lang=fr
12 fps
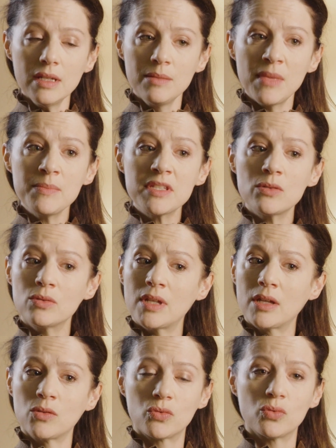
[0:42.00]
Et même si on
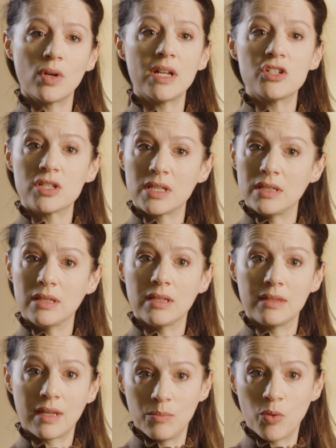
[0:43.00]
a un entourage qui
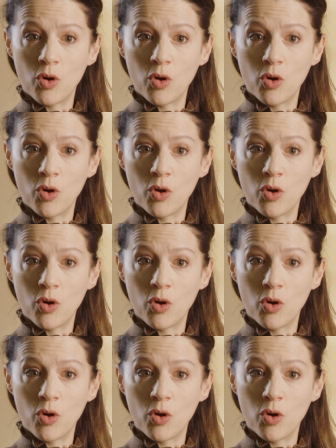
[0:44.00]
est très